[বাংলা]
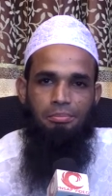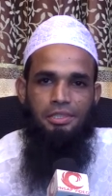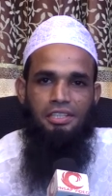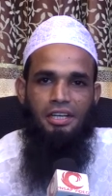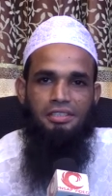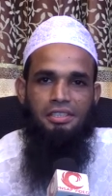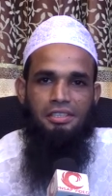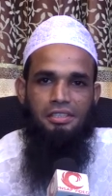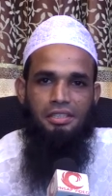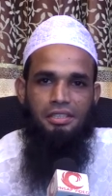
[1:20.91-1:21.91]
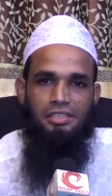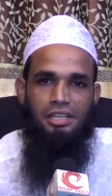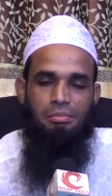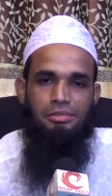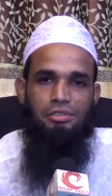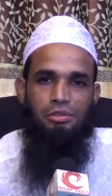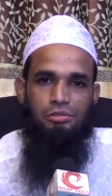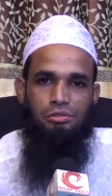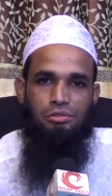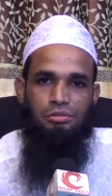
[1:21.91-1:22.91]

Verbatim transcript: বিদাতের শাব্দিক অর্থ